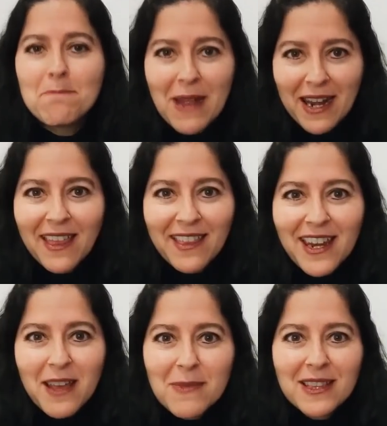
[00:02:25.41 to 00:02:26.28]

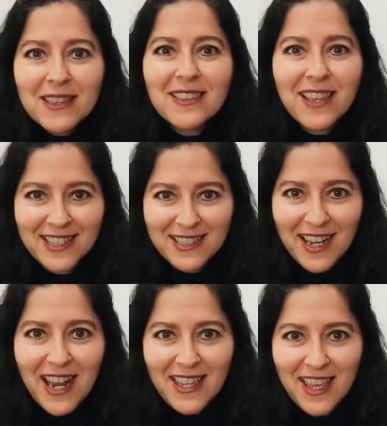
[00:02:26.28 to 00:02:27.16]
verdaderamente te
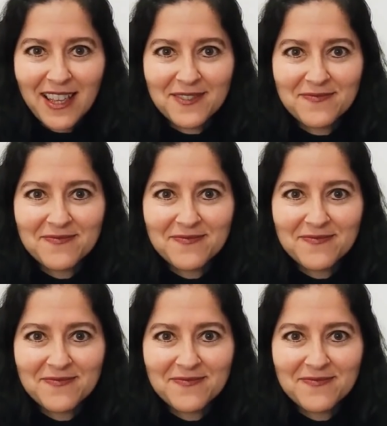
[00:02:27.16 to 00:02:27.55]
extrañe.